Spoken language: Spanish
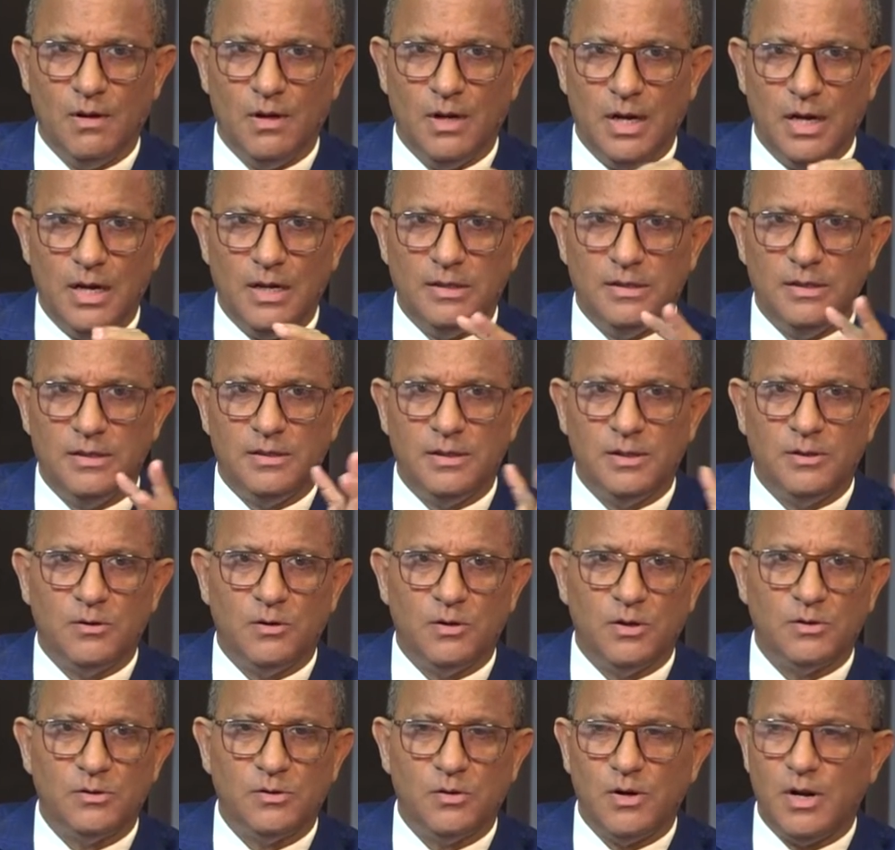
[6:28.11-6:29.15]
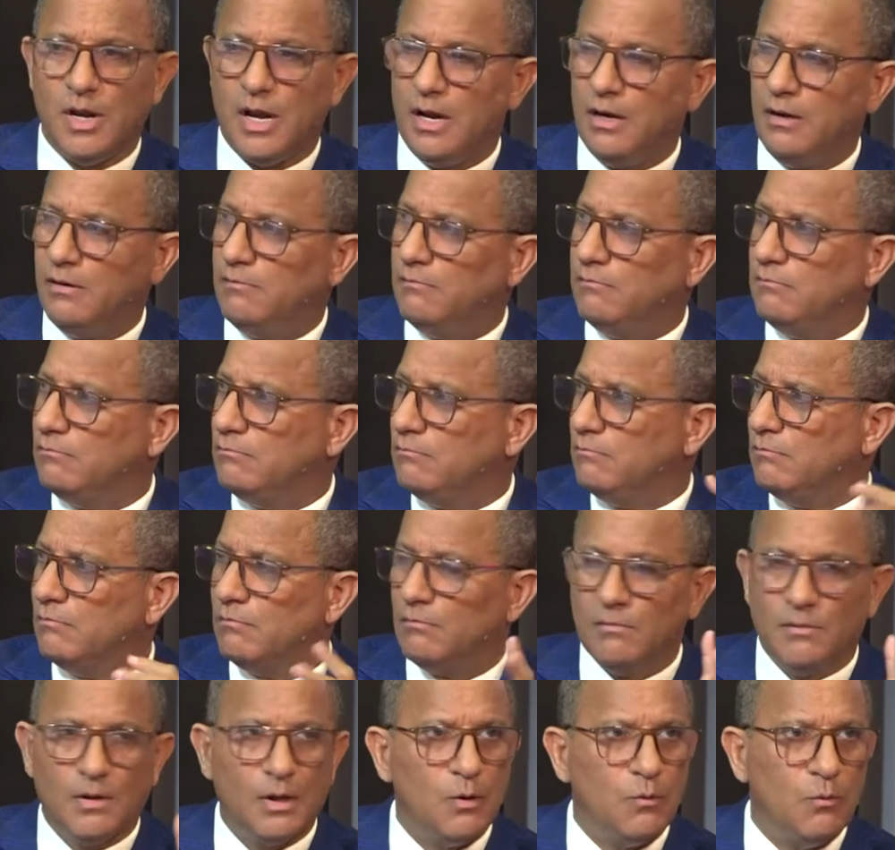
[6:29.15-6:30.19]
el Distrito Nacional,
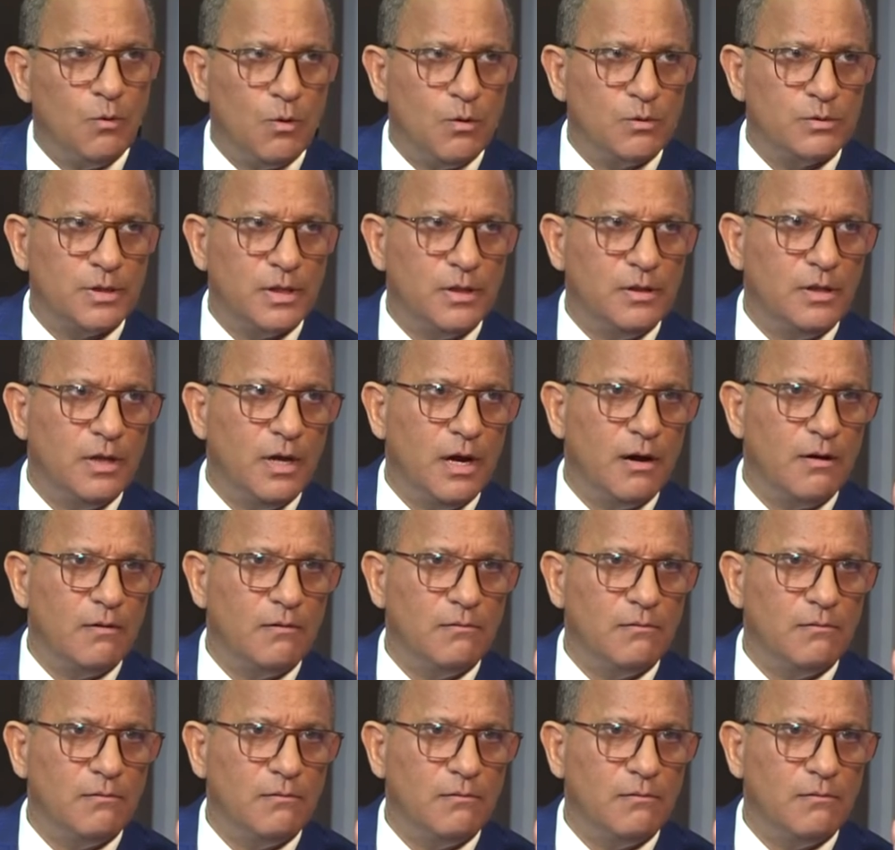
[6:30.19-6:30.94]
luego Santiago.